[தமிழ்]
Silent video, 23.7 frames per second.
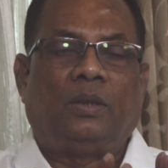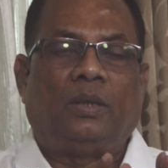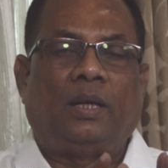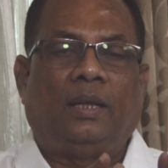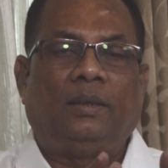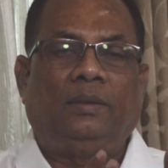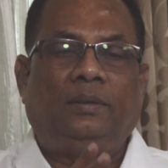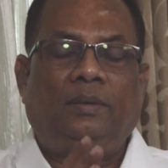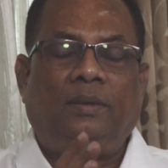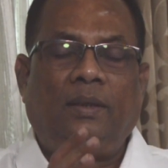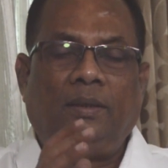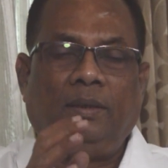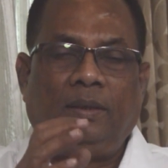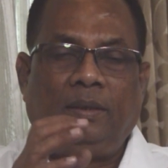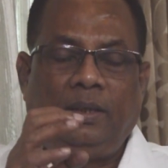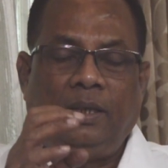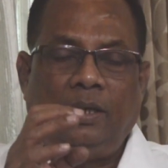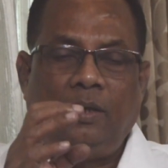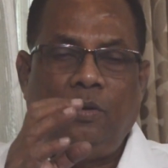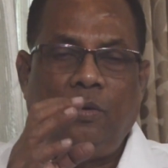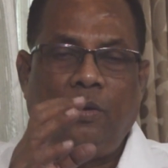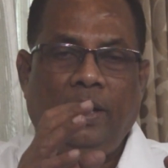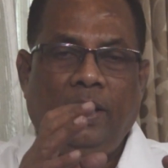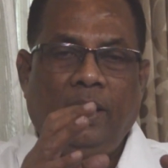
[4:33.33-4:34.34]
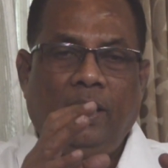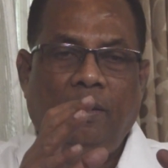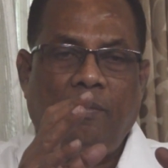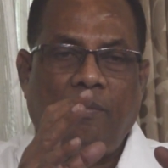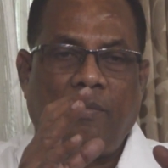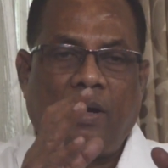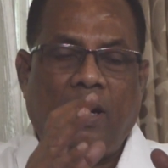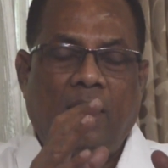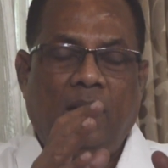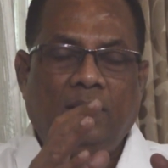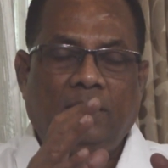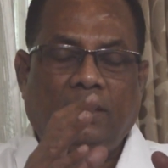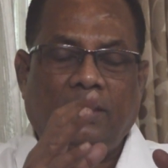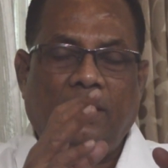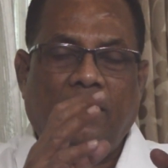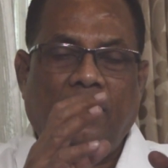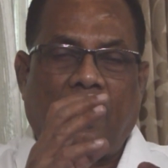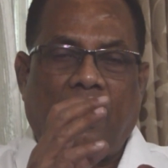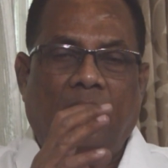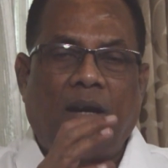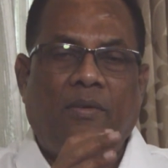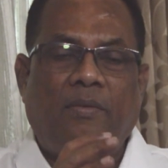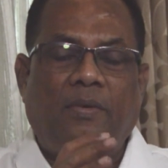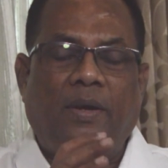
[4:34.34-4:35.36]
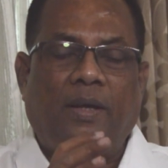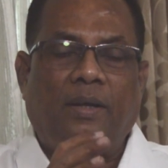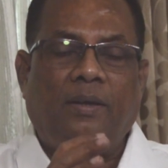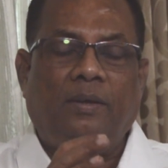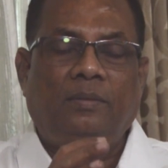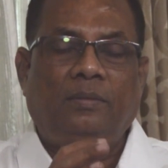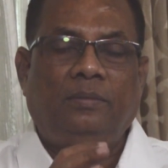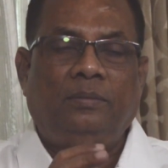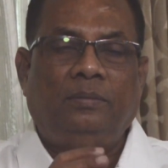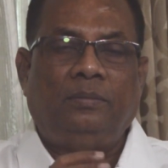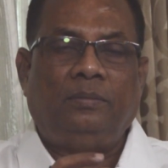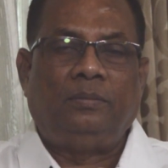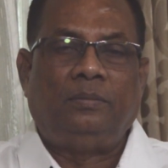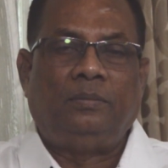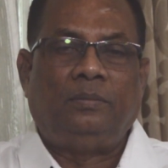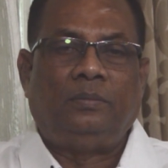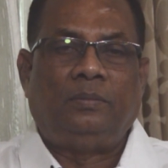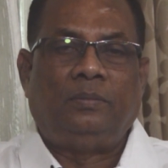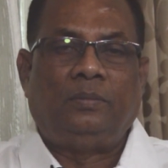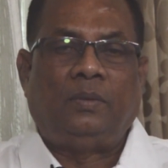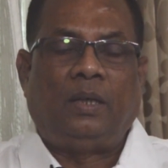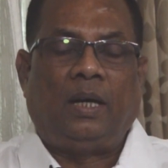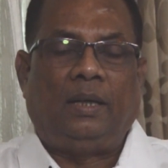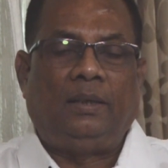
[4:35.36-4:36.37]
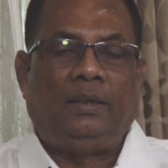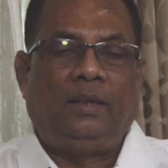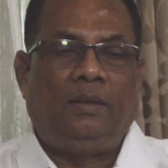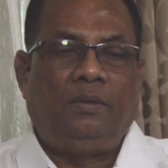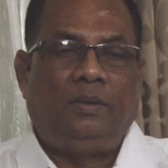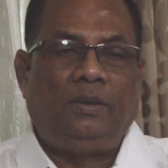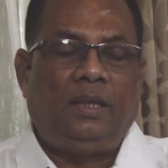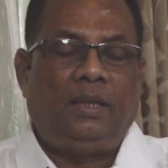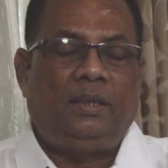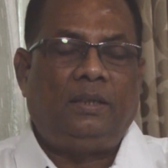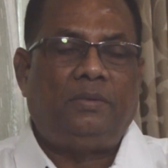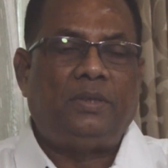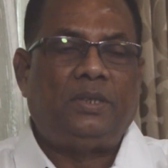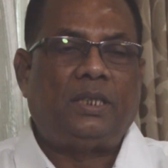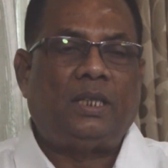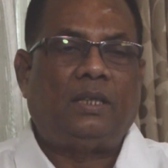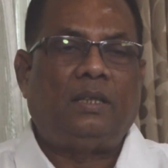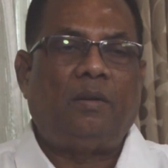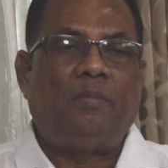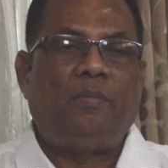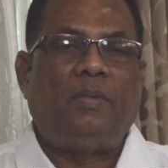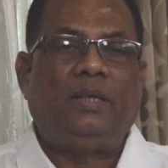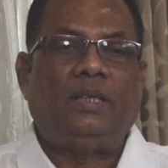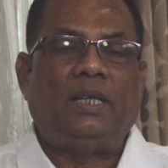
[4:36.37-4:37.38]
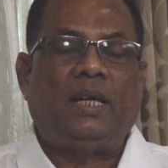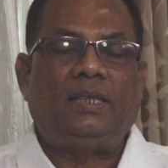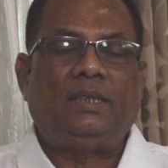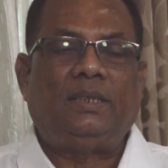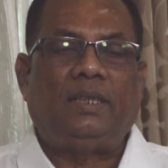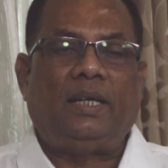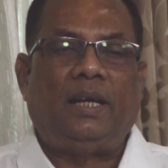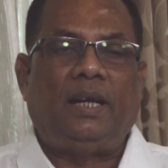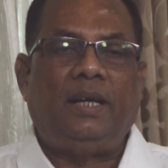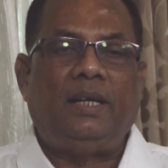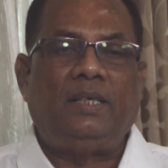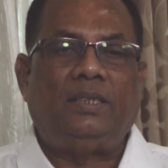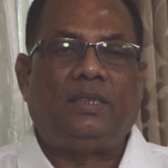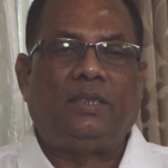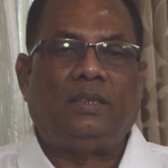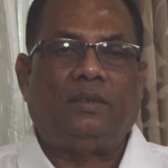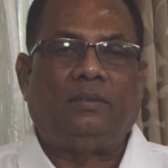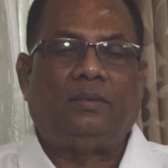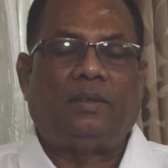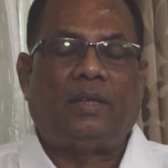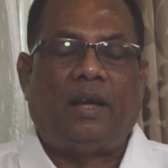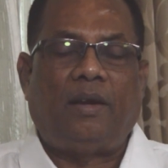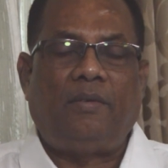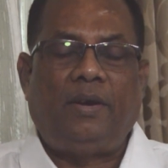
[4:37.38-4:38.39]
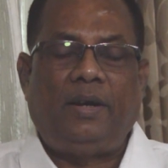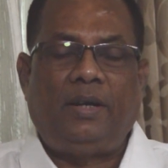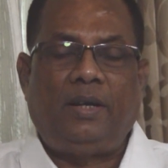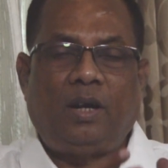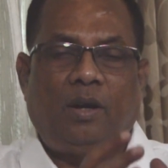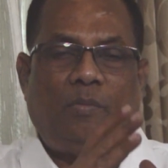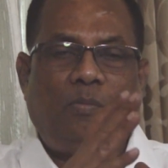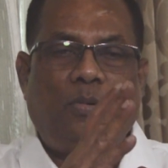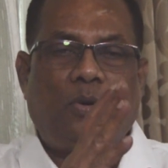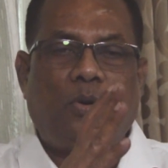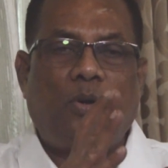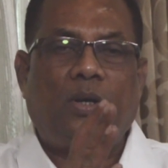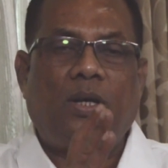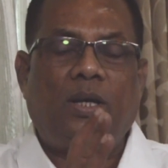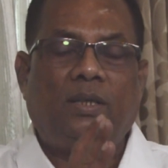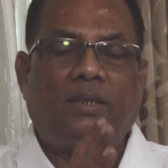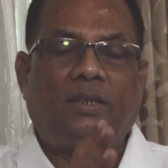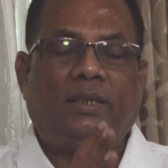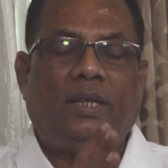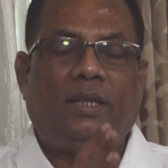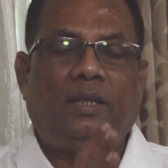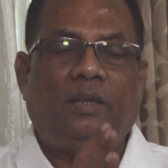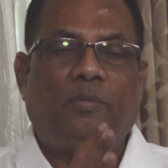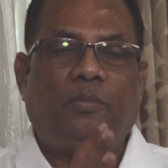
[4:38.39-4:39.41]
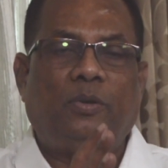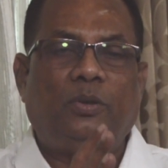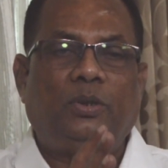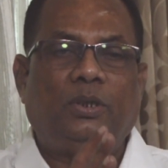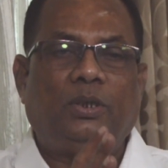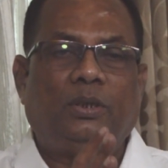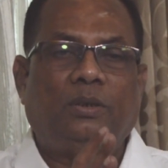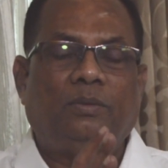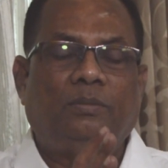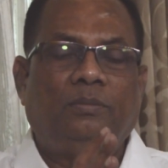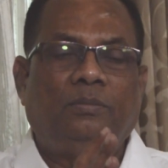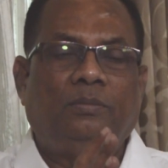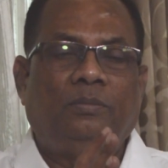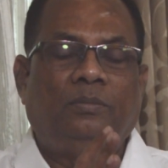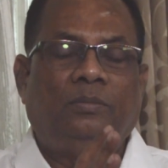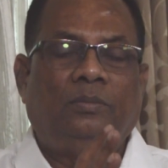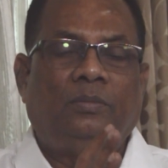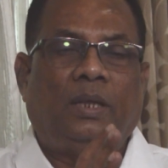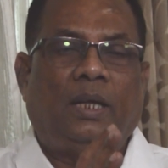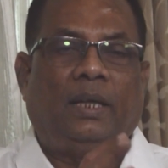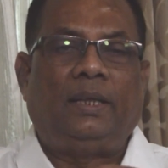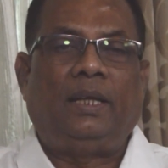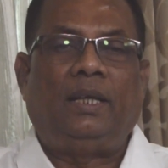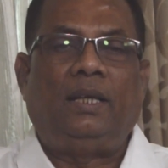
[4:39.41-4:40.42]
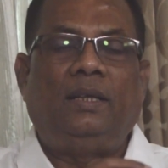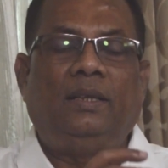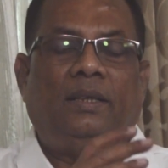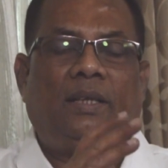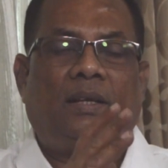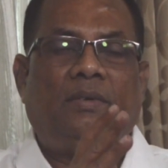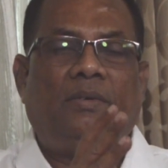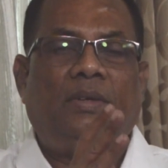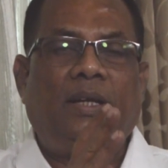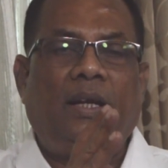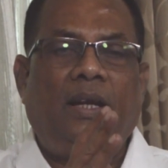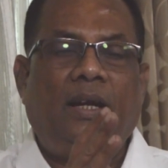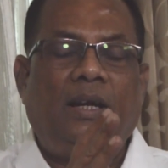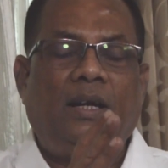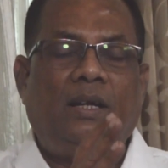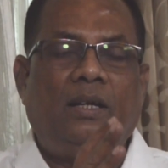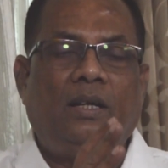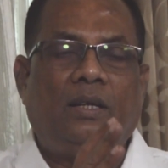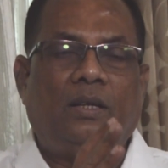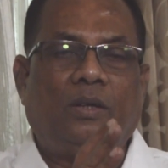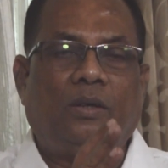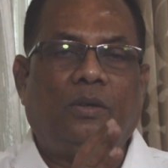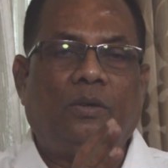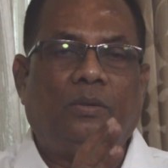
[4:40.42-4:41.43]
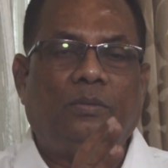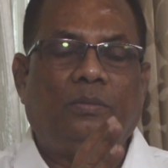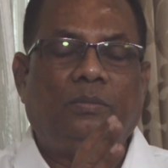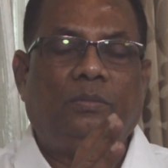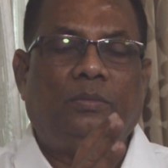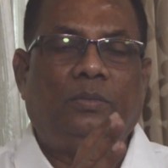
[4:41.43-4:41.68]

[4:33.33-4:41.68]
ரத்தத்தினுடைய மாசின் அளவை அதில் வந்து அந்த விஷத்தன்மை ஜாஸ்தி ஆயிடுச்சு தேவையற்ற பொருட்கள் சேர்ந்து போச்சு அதெல்லாம் திரவ நிலைகளில் இருக்கும்